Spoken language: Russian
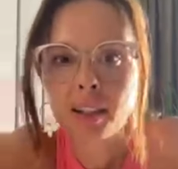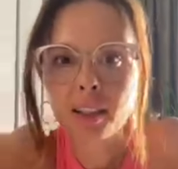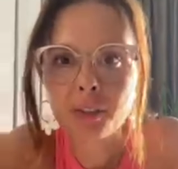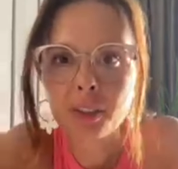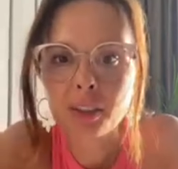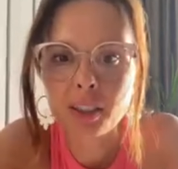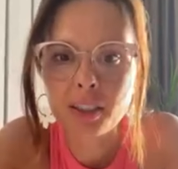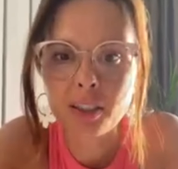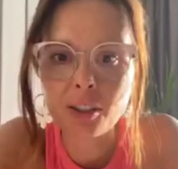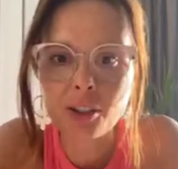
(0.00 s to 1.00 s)
Как видно,
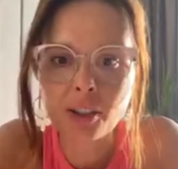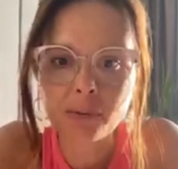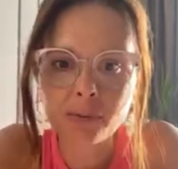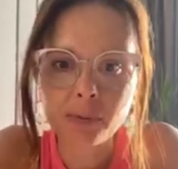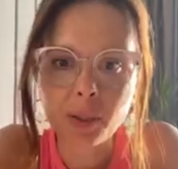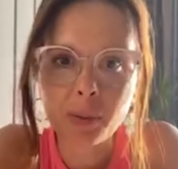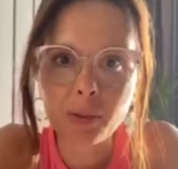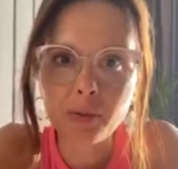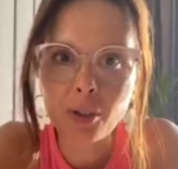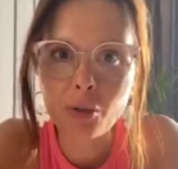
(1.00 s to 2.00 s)
как слышно. Я
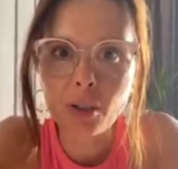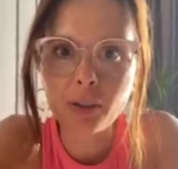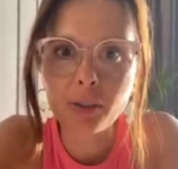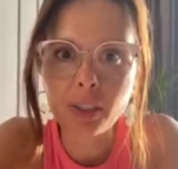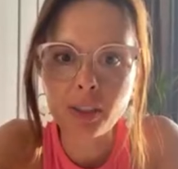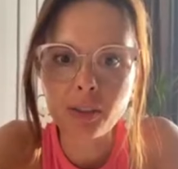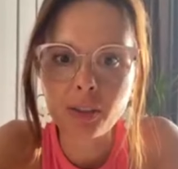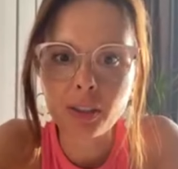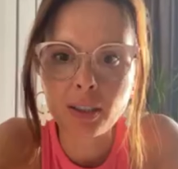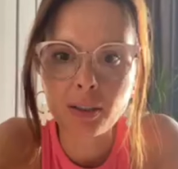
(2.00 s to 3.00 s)
прям вижу, как
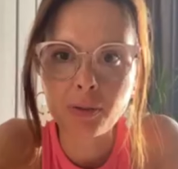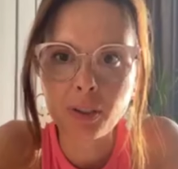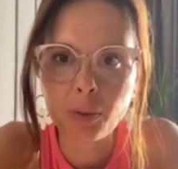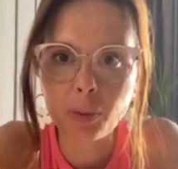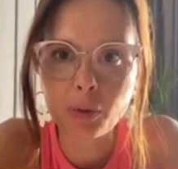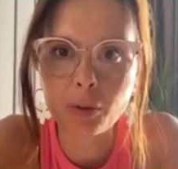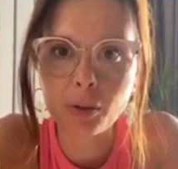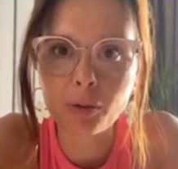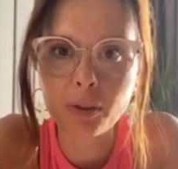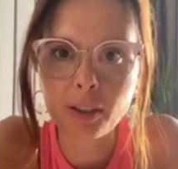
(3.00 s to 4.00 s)
выкидывает из эфира
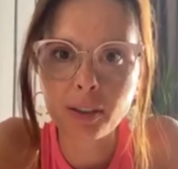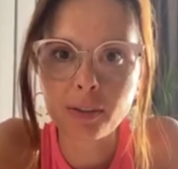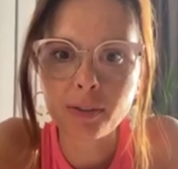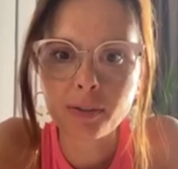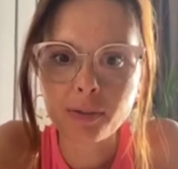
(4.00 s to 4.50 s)
просто людей.